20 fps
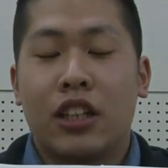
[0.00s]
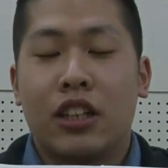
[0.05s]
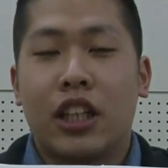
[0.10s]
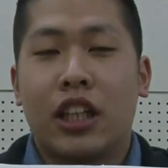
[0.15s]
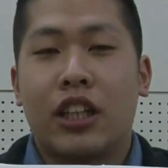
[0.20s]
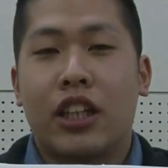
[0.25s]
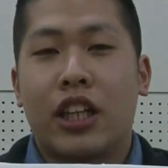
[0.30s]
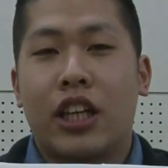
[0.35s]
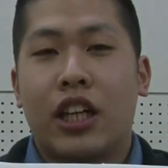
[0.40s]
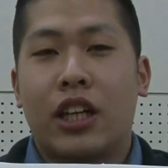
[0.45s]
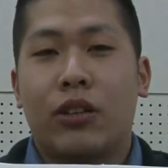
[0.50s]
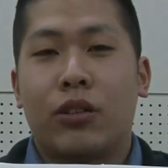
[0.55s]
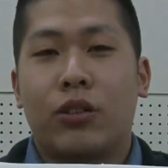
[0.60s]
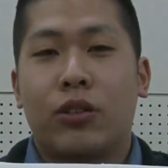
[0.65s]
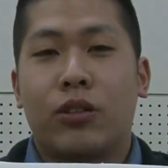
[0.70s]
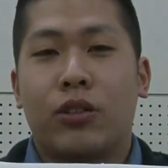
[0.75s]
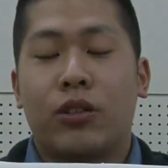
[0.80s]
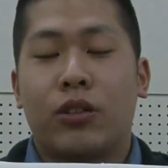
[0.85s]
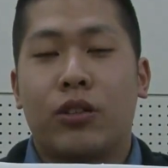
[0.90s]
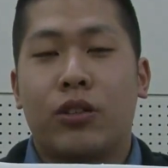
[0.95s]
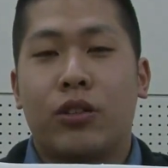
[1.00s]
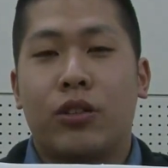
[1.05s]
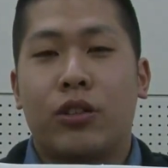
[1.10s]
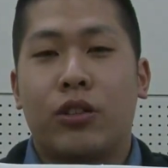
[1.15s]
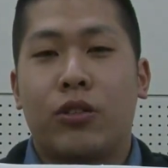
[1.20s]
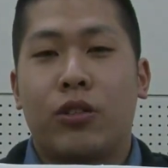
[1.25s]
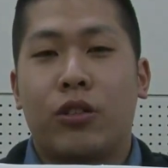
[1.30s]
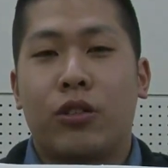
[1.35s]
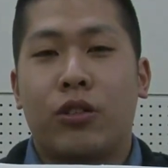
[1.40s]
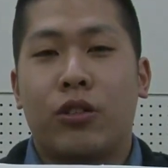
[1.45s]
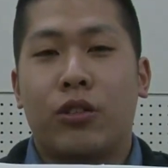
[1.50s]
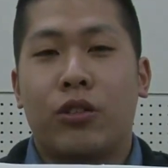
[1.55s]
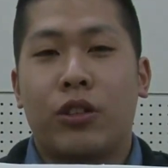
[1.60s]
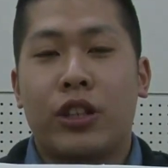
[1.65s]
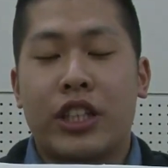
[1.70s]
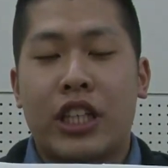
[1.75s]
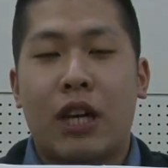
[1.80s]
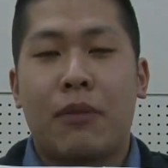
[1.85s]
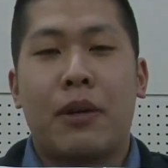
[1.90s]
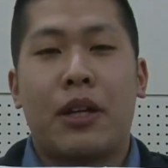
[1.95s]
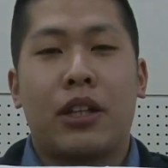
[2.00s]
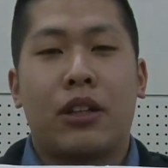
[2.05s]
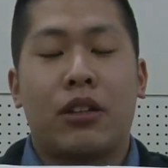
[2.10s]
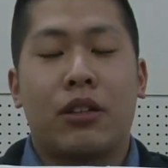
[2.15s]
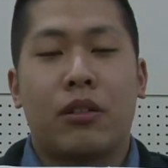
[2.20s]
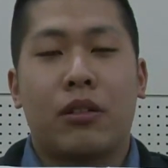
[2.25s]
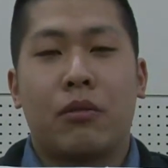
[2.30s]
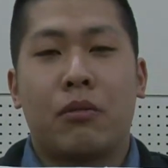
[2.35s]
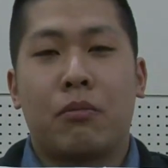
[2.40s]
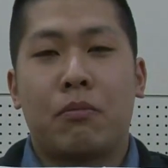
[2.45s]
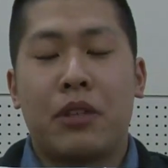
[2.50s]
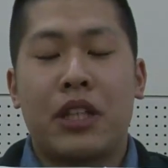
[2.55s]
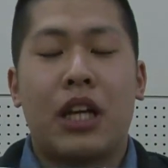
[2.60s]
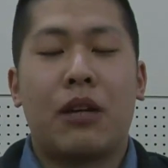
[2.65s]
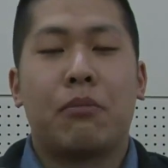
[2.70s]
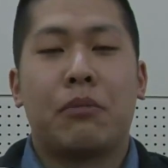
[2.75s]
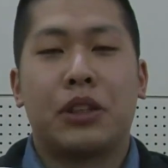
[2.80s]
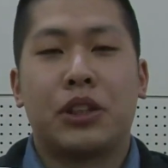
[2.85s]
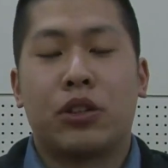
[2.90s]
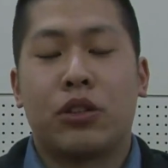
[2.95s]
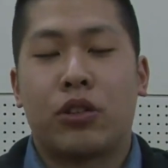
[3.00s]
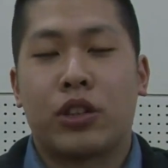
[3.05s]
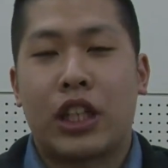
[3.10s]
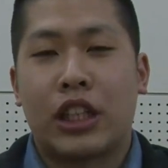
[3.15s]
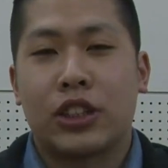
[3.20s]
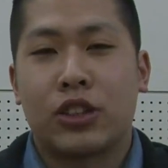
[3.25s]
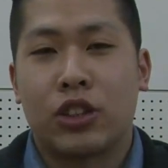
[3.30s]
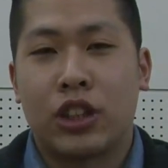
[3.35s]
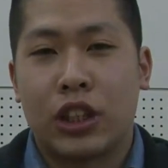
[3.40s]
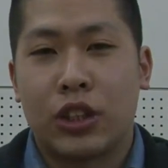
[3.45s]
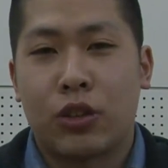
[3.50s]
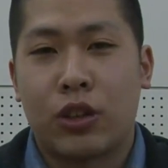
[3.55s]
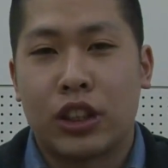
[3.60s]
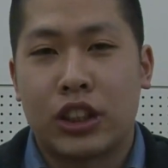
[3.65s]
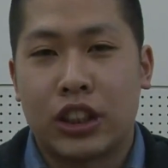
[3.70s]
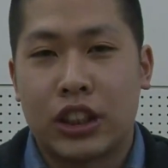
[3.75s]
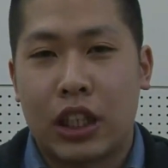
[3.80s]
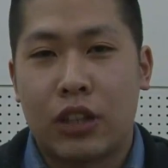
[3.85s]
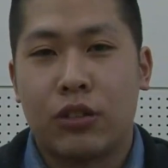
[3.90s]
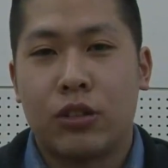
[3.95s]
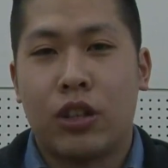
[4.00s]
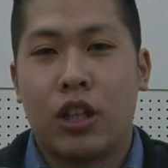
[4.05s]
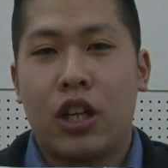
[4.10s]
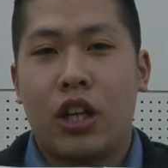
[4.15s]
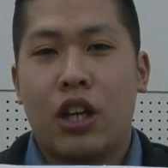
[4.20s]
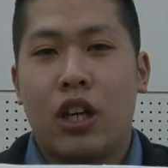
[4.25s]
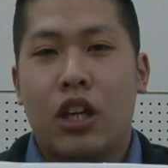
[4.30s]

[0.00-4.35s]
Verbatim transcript: なんであのー、イケメン美男美女のキャストさんとは違う